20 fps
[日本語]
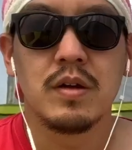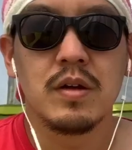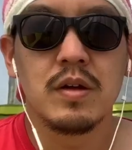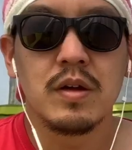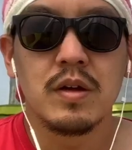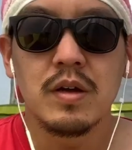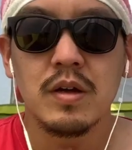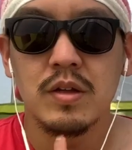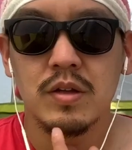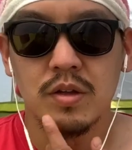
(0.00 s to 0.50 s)

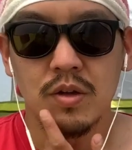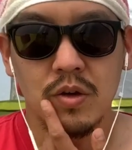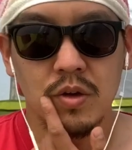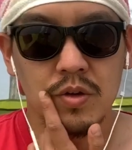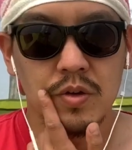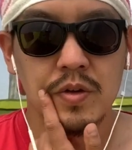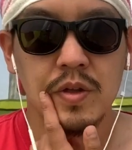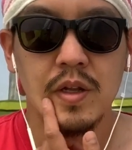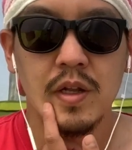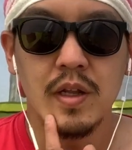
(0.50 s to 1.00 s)
はいということ
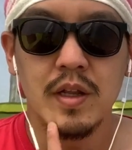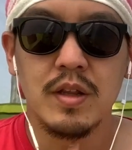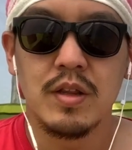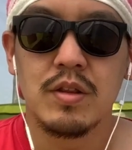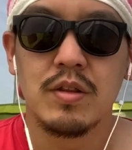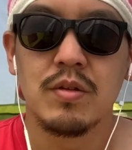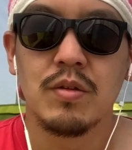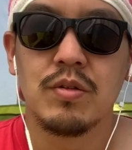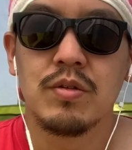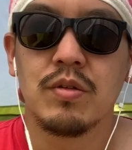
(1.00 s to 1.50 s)
でね
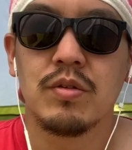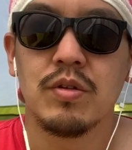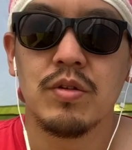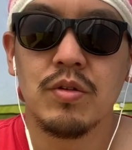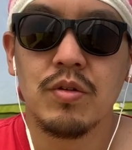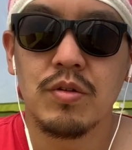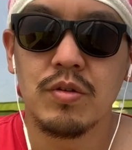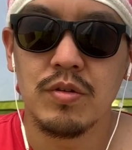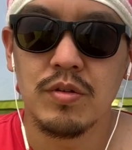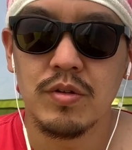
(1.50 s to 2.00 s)
一応ちょっと
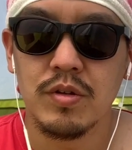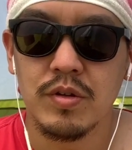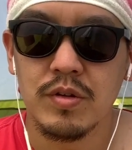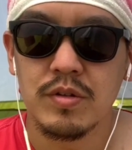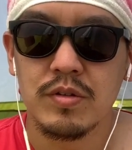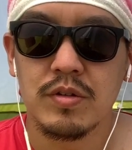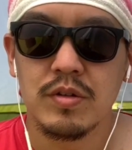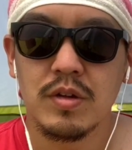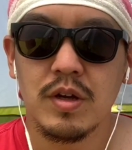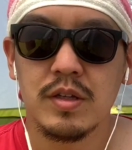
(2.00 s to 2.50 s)
夜
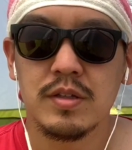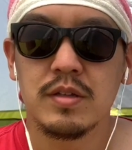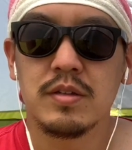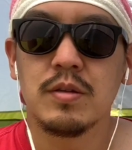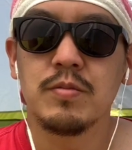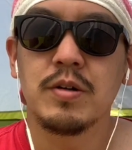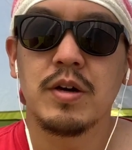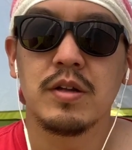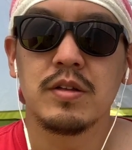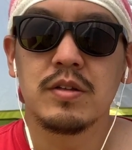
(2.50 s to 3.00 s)
肌寒
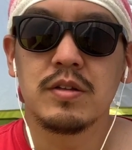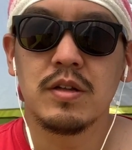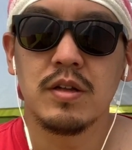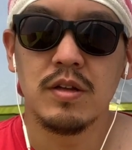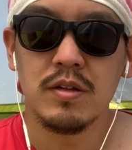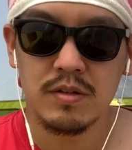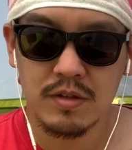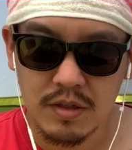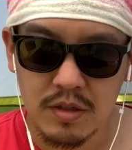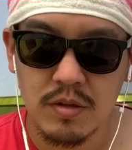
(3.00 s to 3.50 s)
かったで
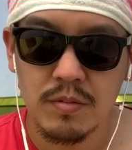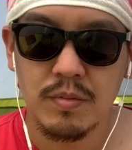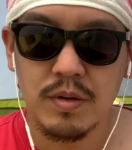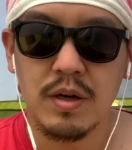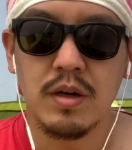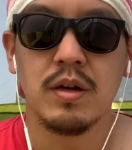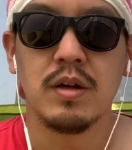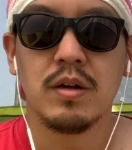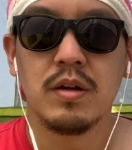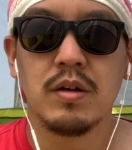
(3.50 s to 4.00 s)
すけどま
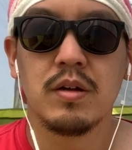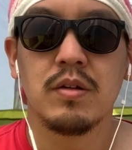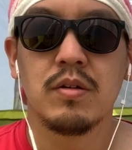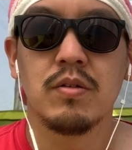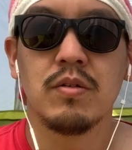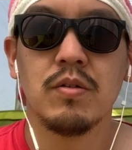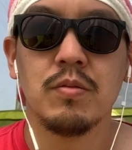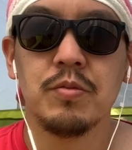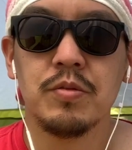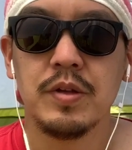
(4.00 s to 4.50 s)
あお
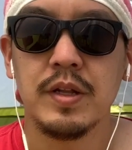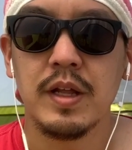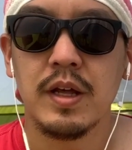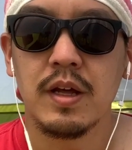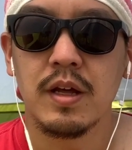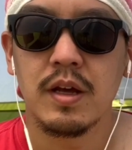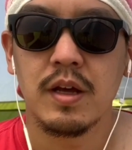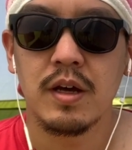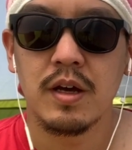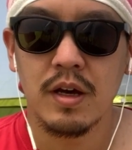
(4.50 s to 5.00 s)
おむね
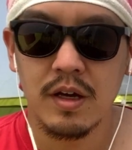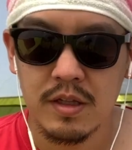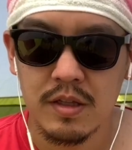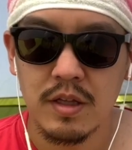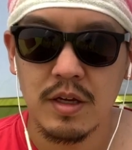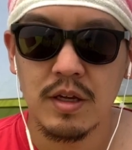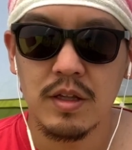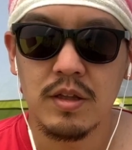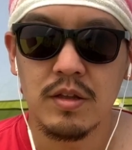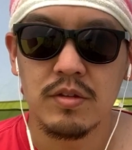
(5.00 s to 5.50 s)
快
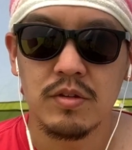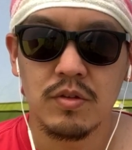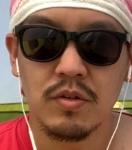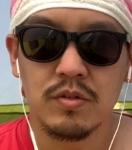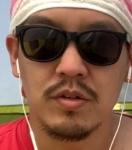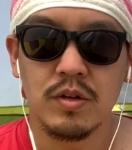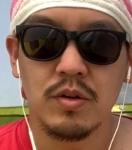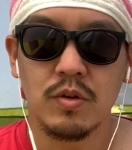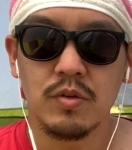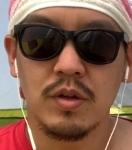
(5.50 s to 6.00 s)
適に過ごせ
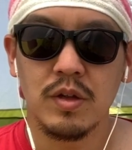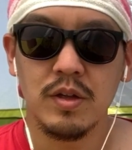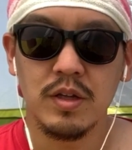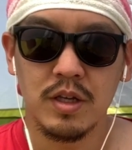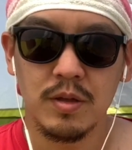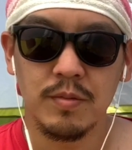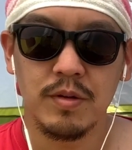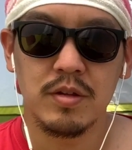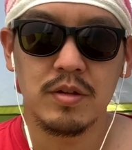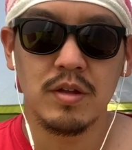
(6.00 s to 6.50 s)
ることができ
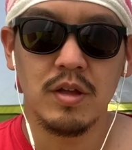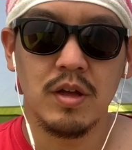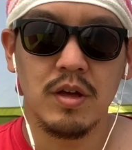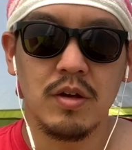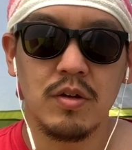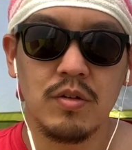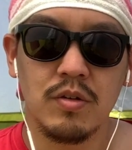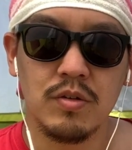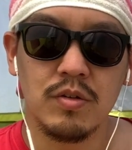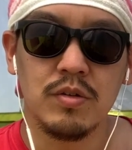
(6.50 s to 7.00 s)
ました
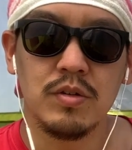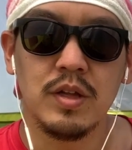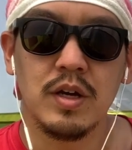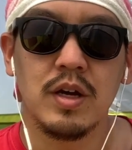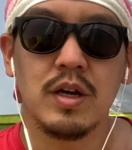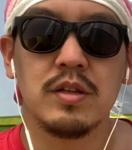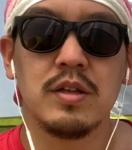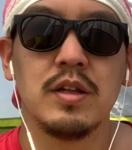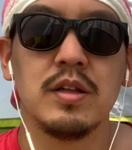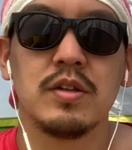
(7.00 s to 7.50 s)
この
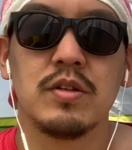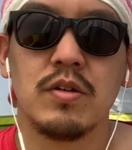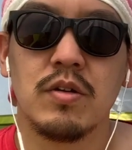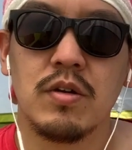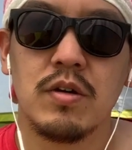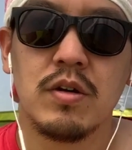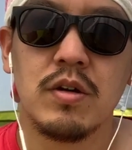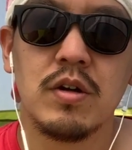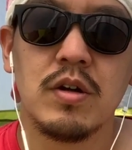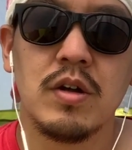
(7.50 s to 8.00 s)
デカテント
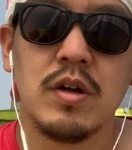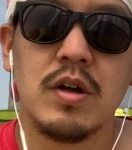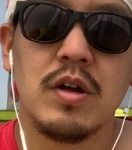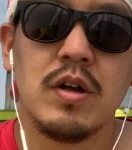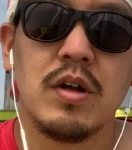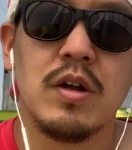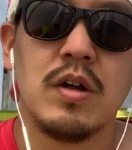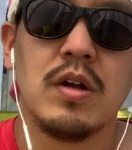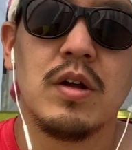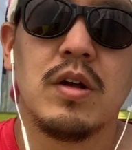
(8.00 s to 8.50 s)

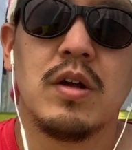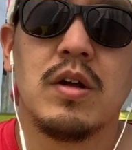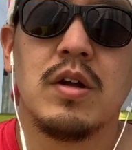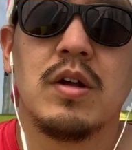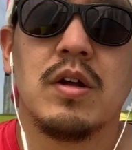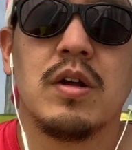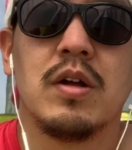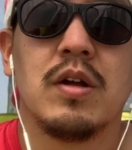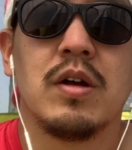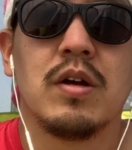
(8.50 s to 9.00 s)

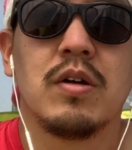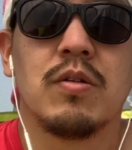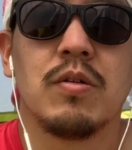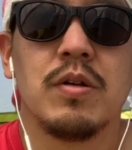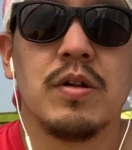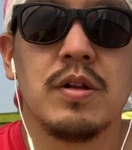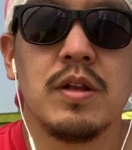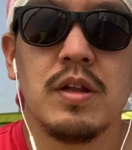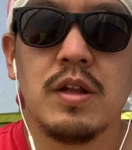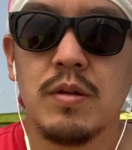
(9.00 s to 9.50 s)
これ
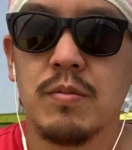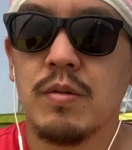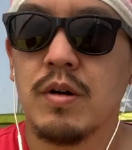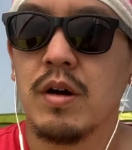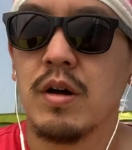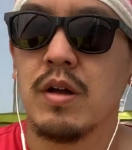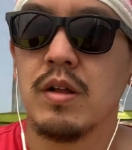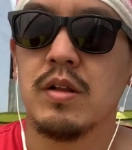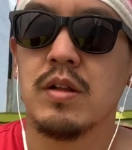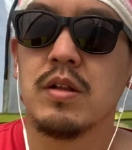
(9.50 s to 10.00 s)
でねま
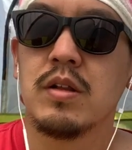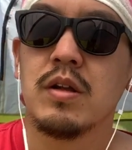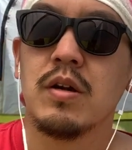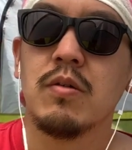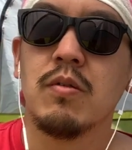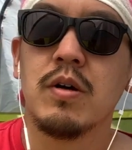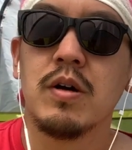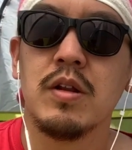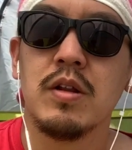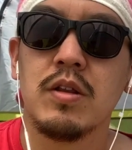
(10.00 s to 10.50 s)
あ一旦終
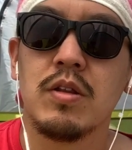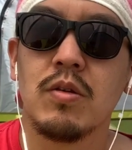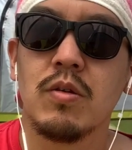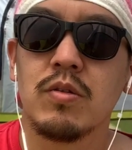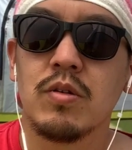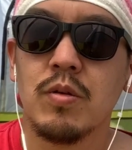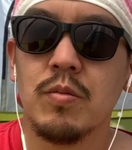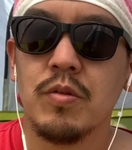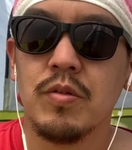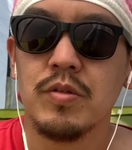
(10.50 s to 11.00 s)
わりにしようと
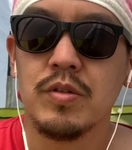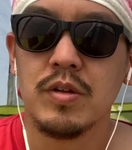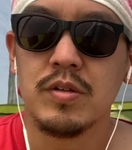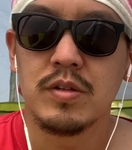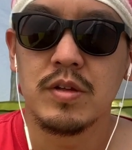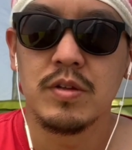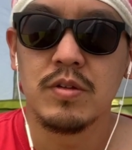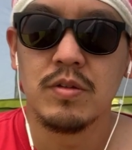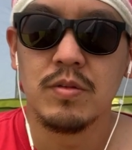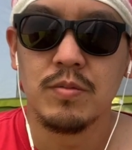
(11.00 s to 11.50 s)
思うんです
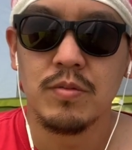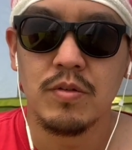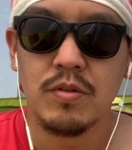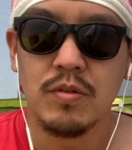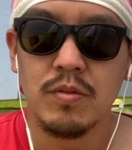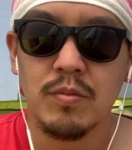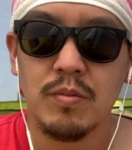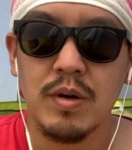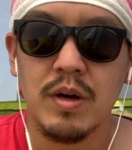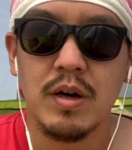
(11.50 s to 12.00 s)
けども
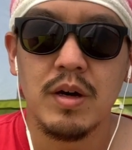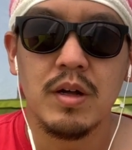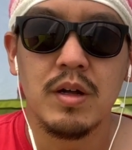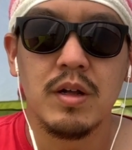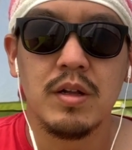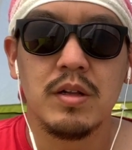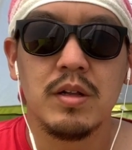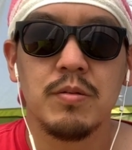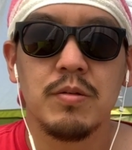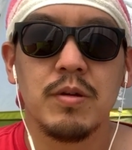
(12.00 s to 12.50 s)
まあ
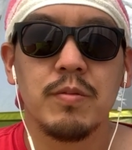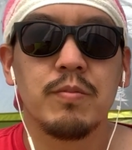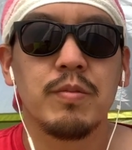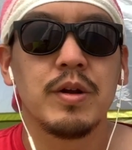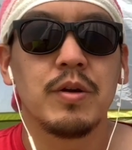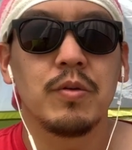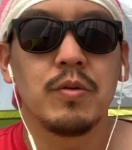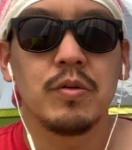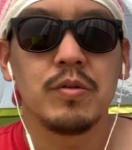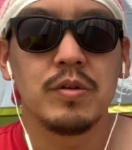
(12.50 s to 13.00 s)
でもやっぱり
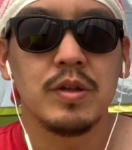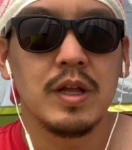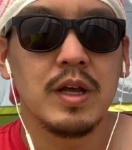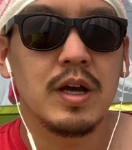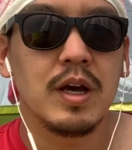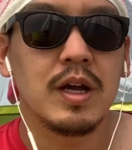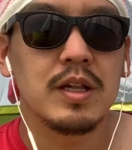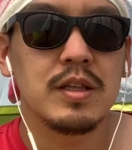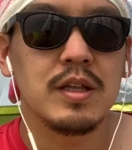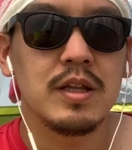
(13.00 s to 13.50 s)
この
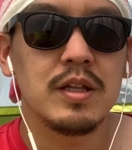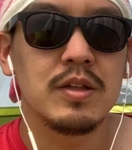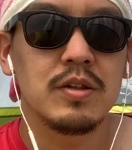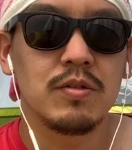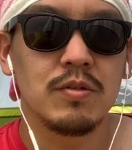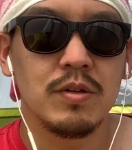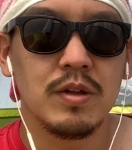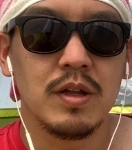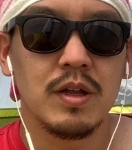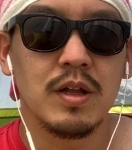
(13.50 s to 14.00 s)
デカテントね